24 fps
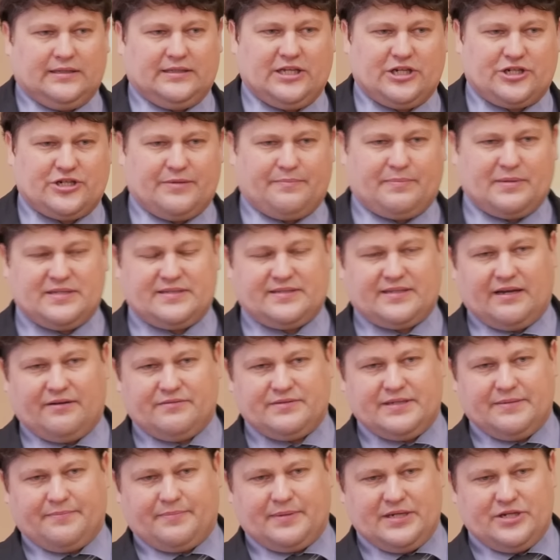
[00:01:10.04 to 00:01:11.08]
Даже
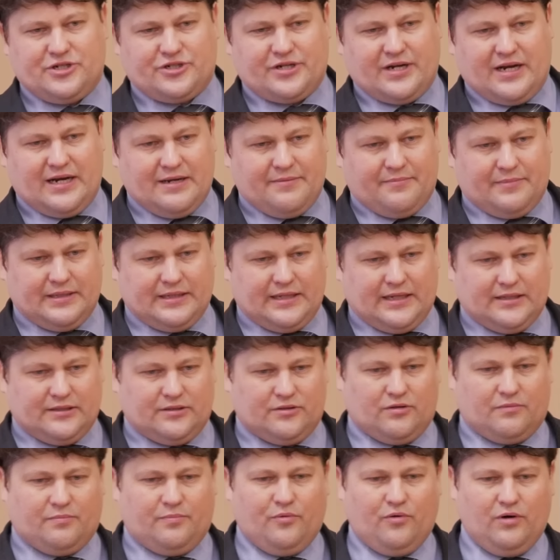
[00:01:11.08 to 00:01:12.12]
представьте, приезжали мы на
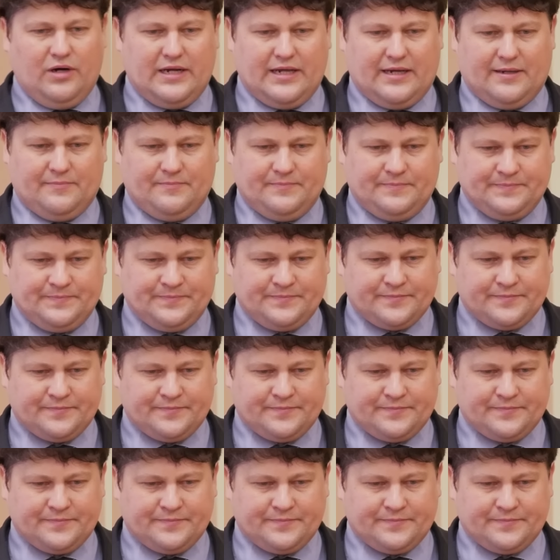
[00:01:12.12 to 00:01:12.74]
одно поле,